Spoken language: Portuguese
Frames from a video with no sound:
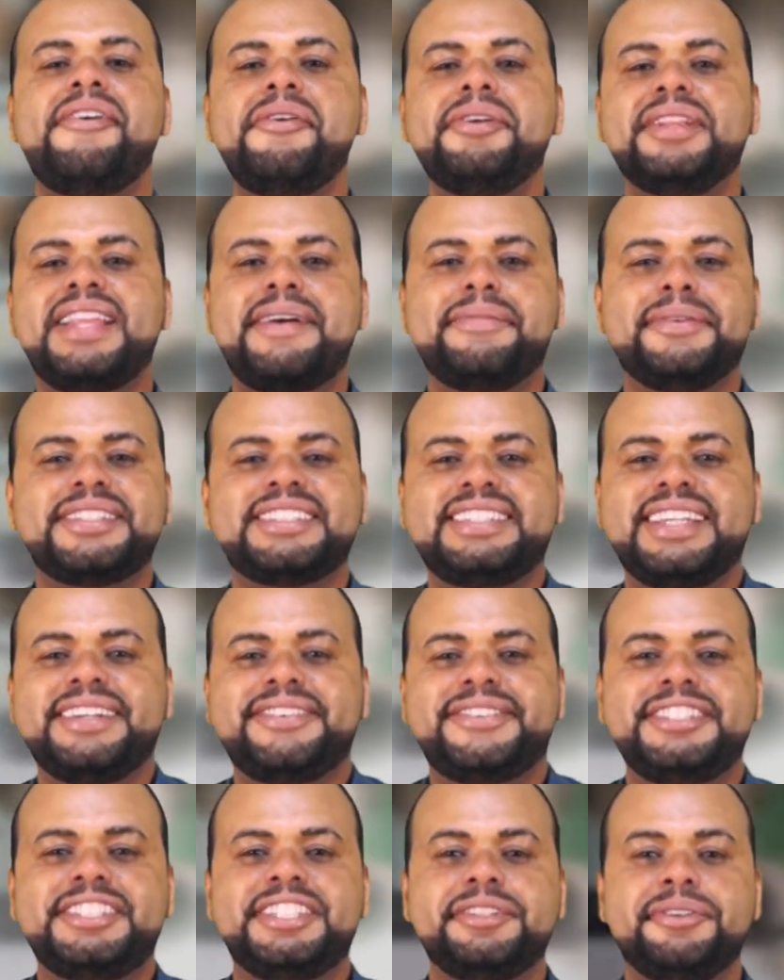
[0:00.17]
Olá, você
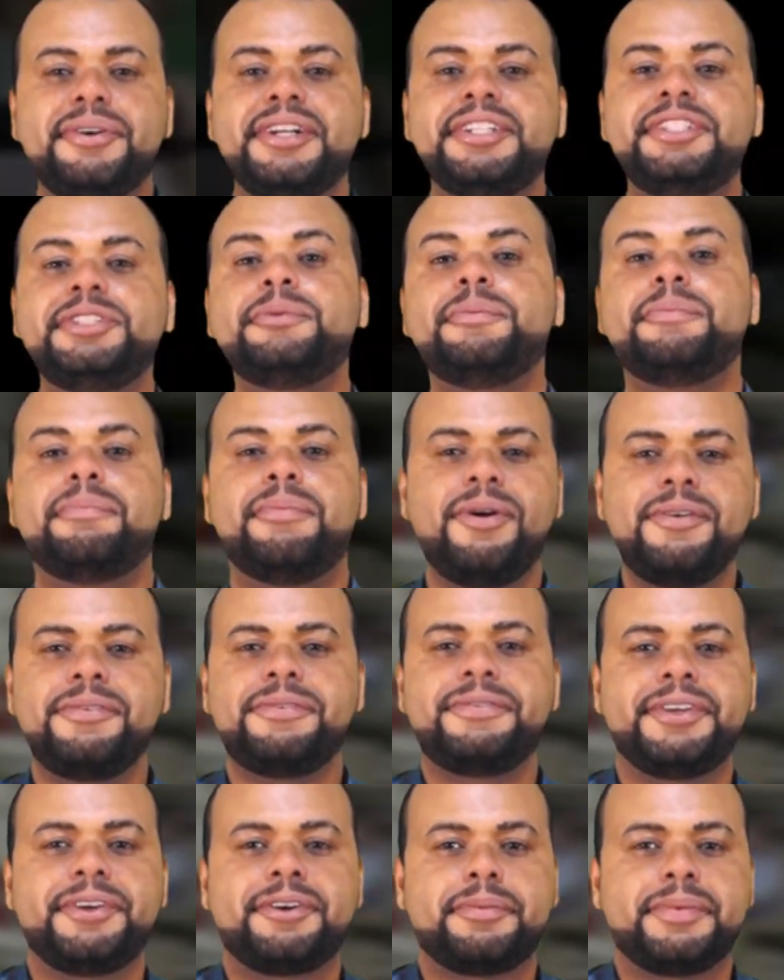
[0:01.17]
curtidor de um
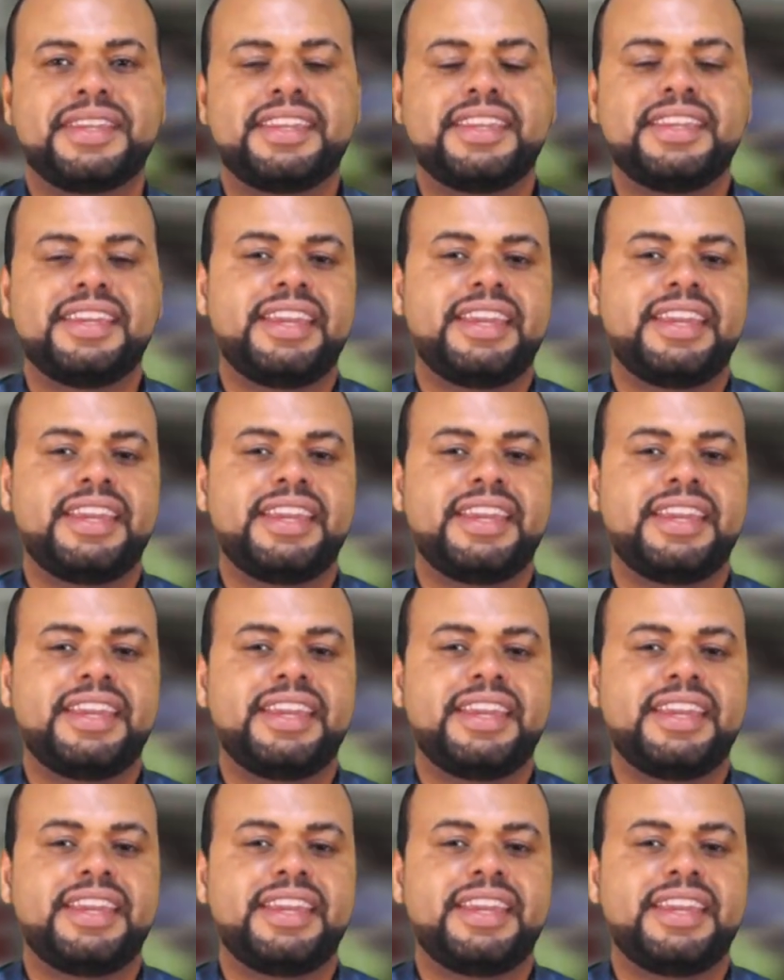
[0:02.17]
bom filme.